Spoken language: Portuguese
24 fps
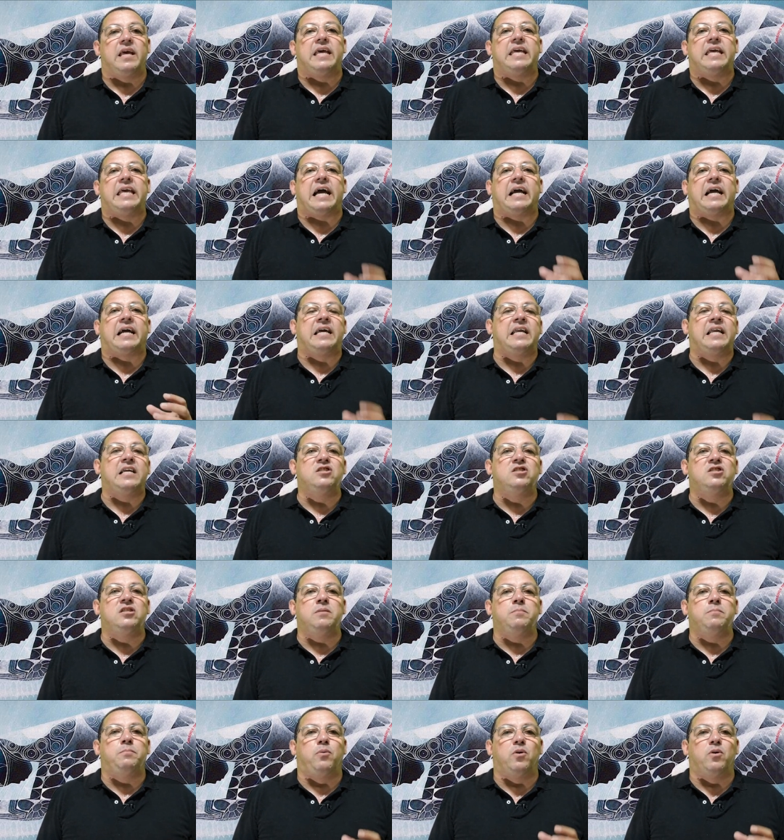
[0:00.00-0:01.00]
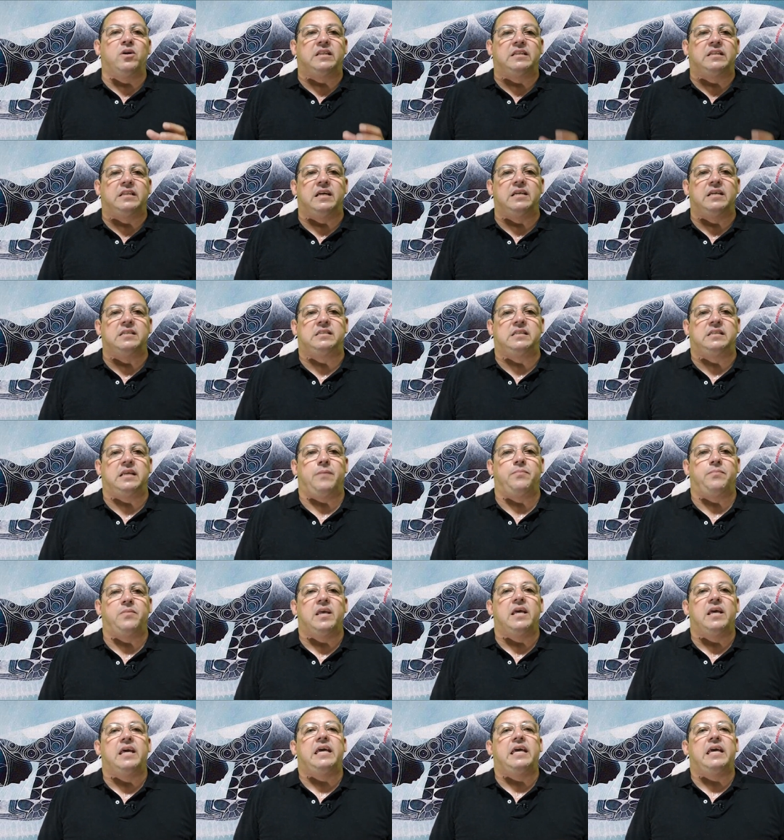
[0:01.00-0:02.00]
e a grande importância
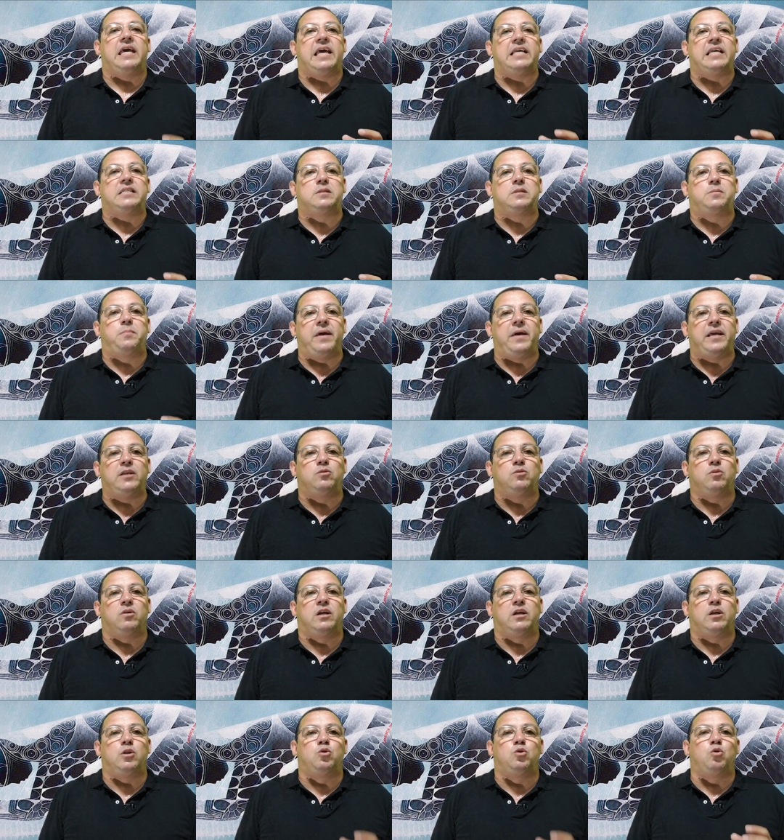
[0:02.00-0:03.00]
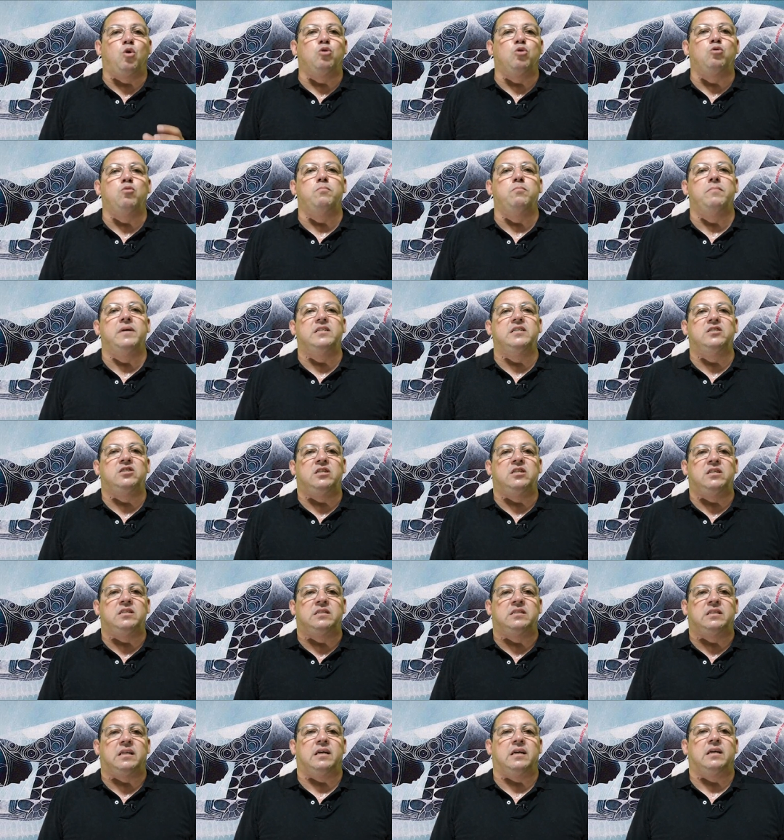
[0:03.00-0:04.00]
e respeito que todo um
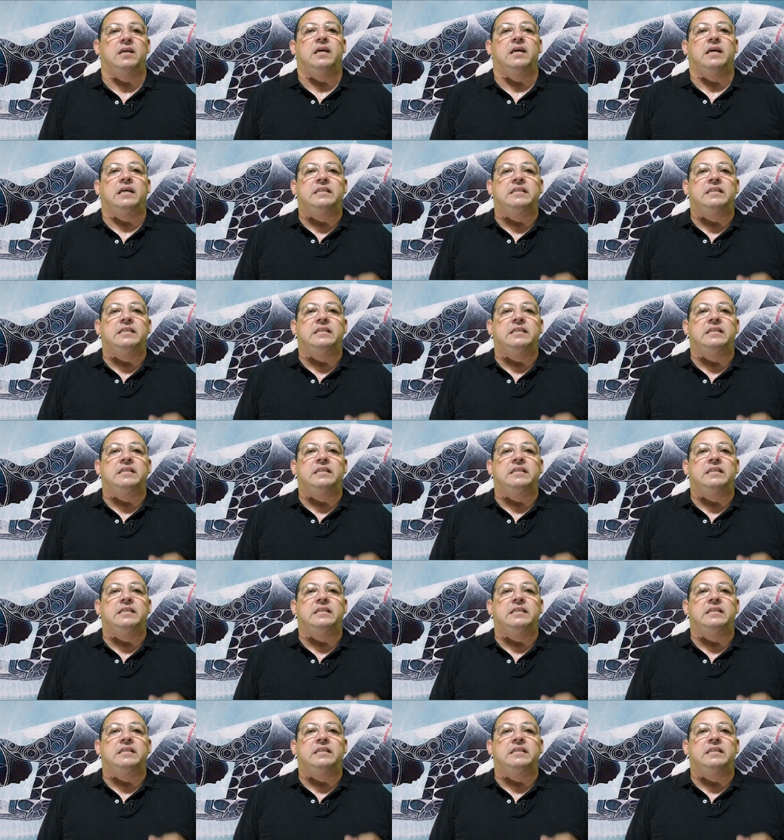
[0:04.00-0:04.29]
bandista